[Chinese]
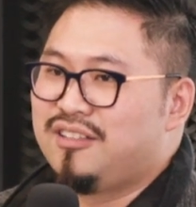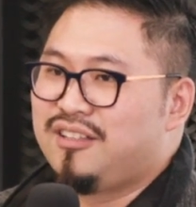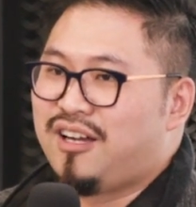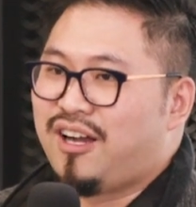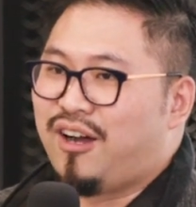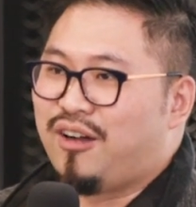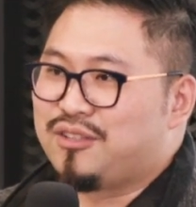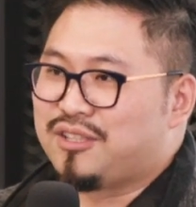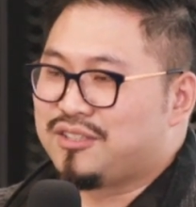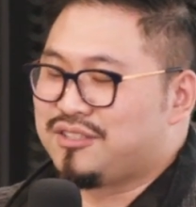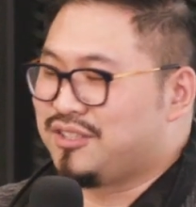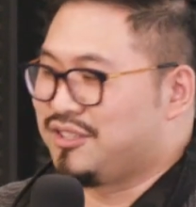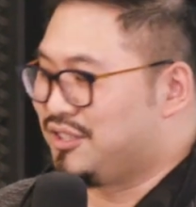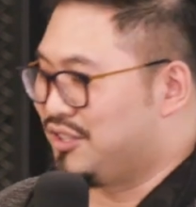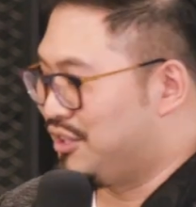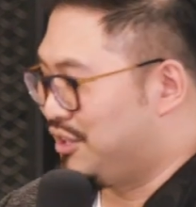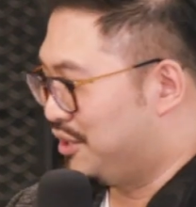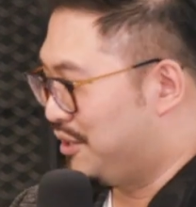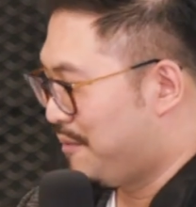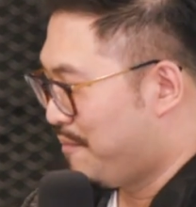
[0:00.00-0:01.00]
好，那这
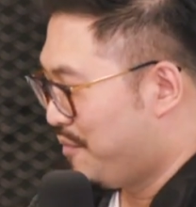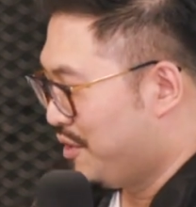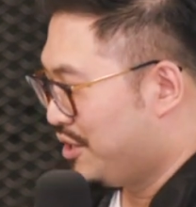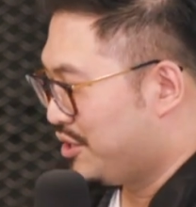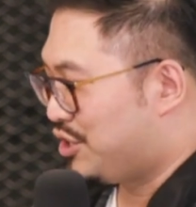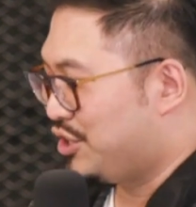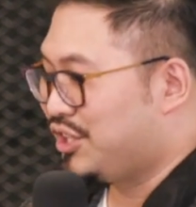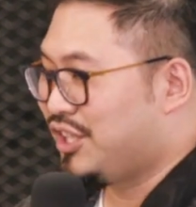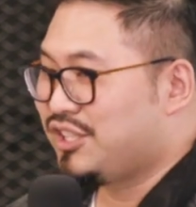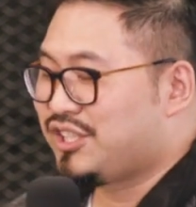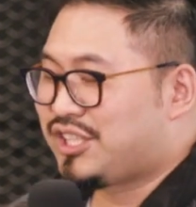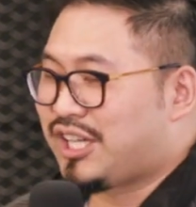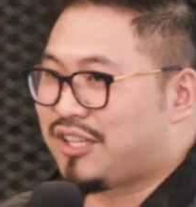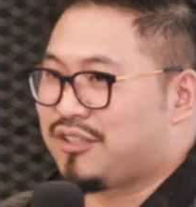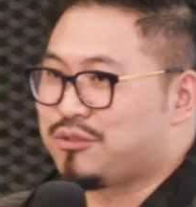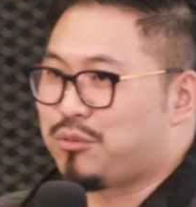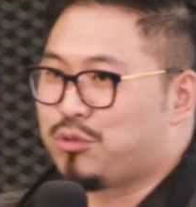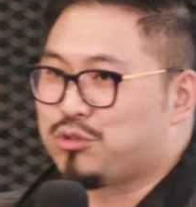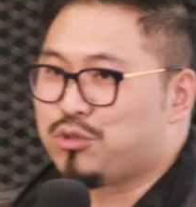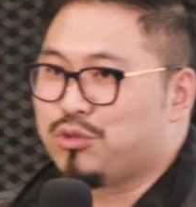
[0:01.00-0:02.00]
是今天
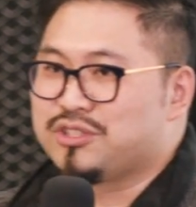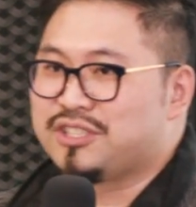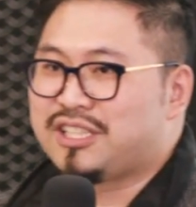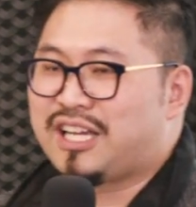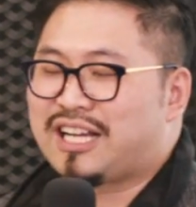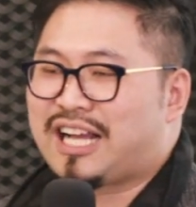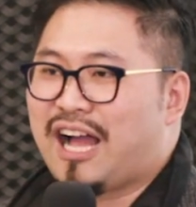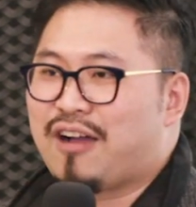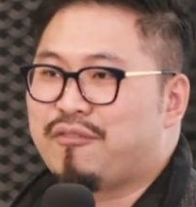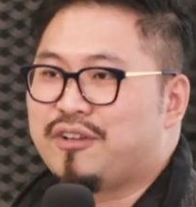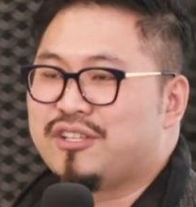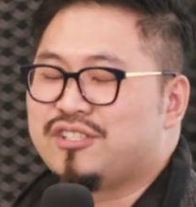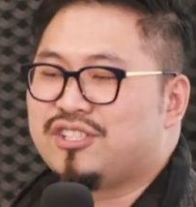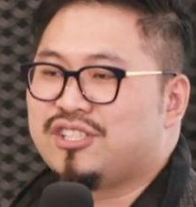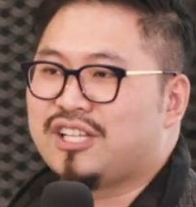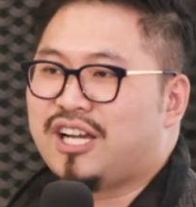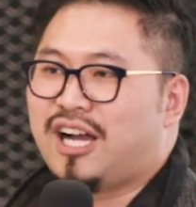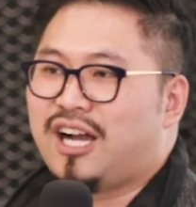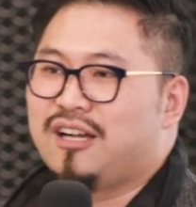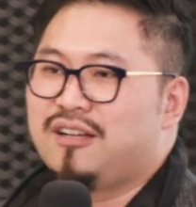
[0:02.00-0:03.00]
像我做的这家咖啡机
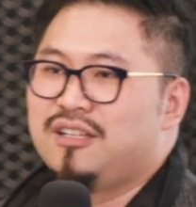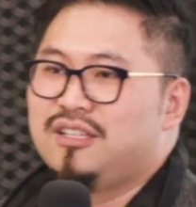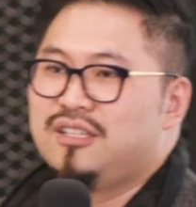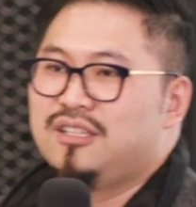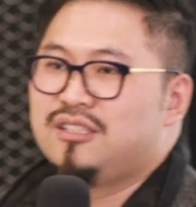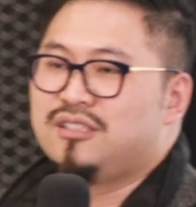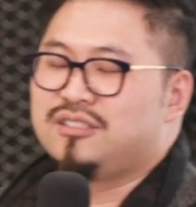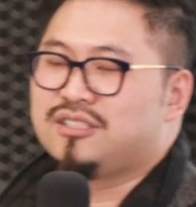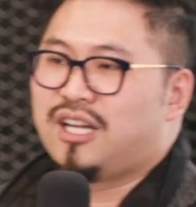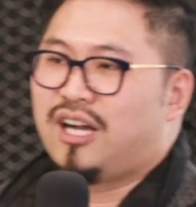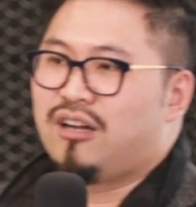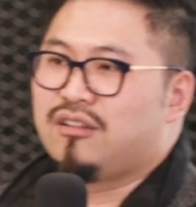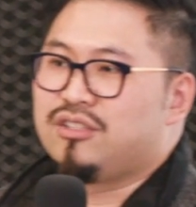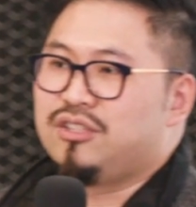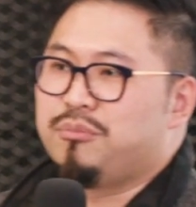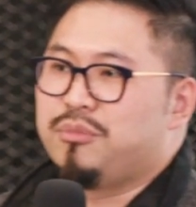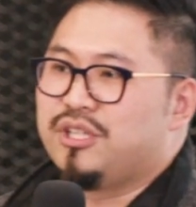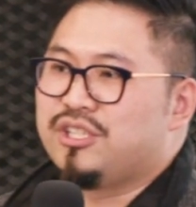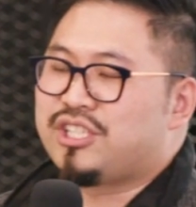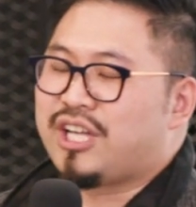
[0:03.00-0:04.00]
啊，你知道你
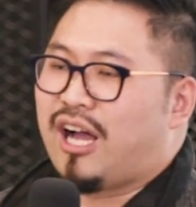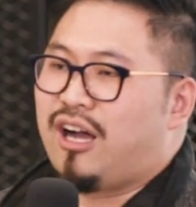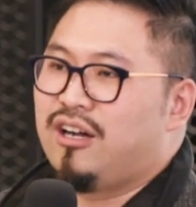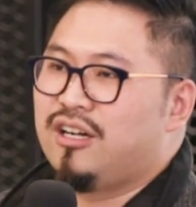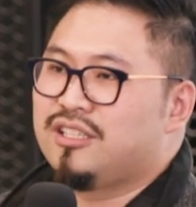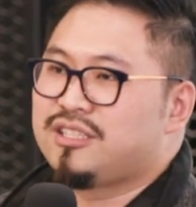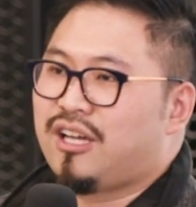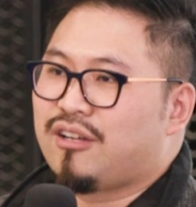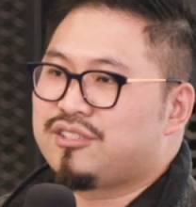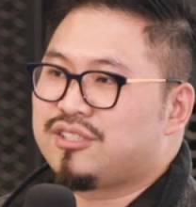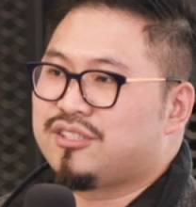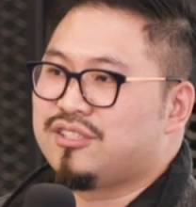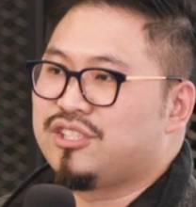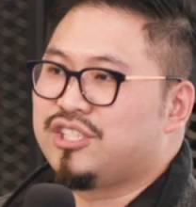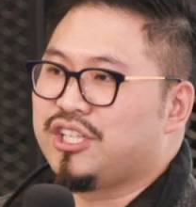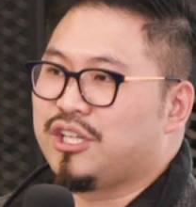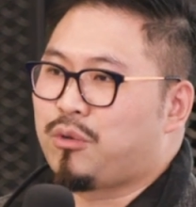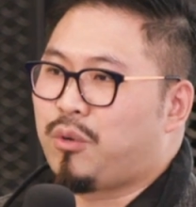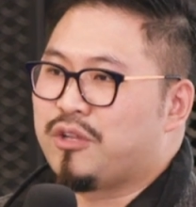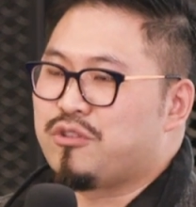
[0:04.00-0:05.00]
们想要喝到世
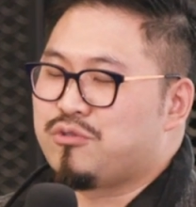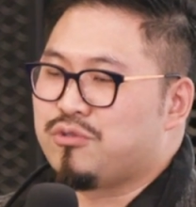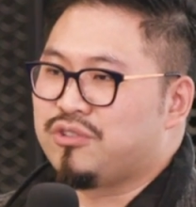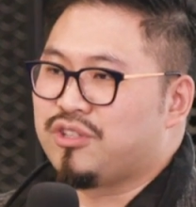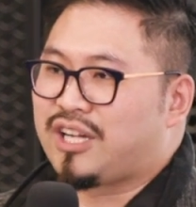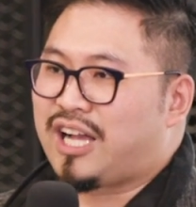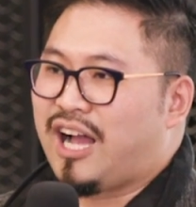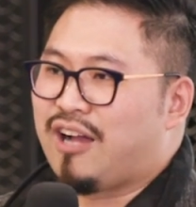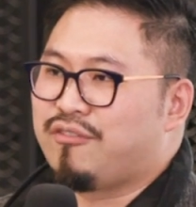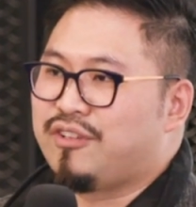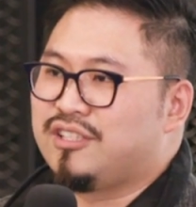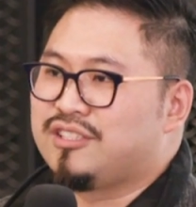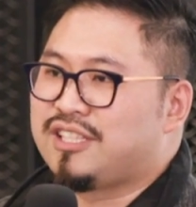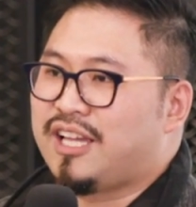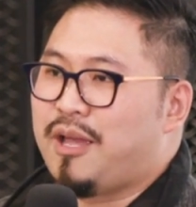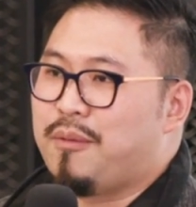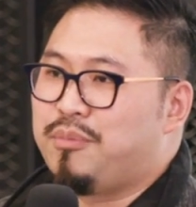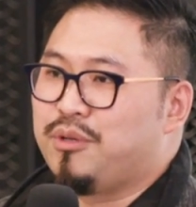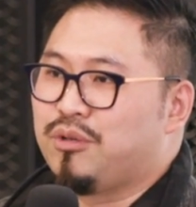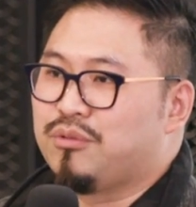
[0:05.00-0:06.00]
界冠军的咖啡，再
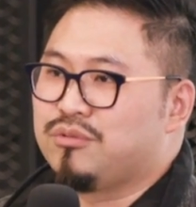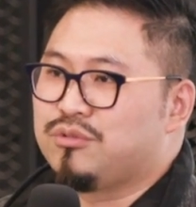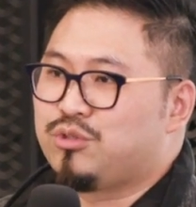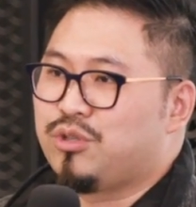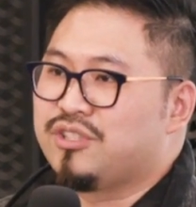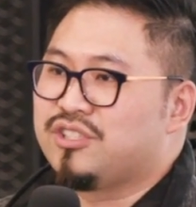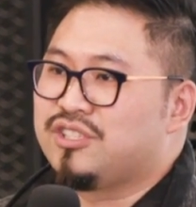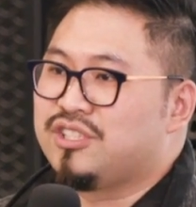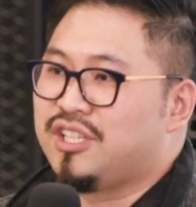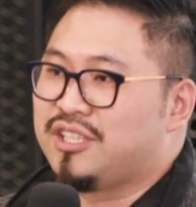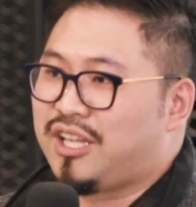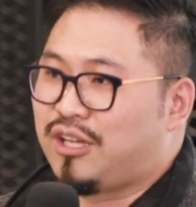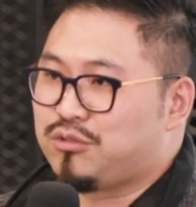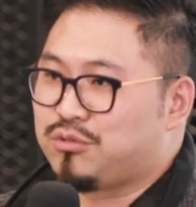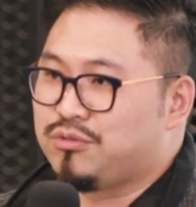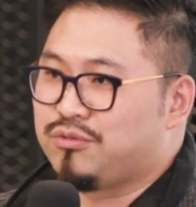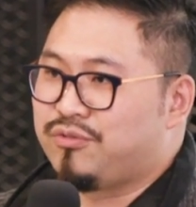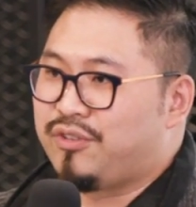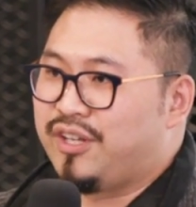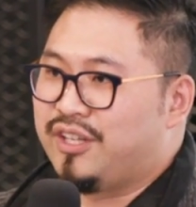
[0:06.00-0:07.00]
也不用全世界到
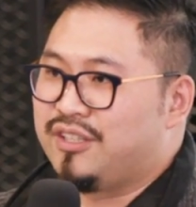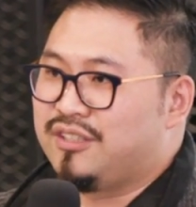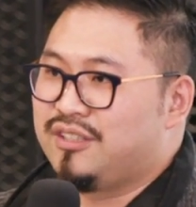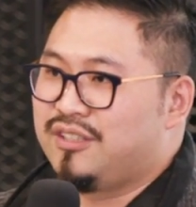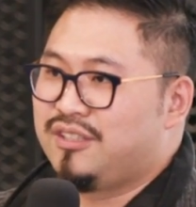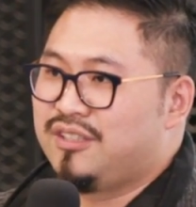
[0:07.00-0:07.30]
处飞。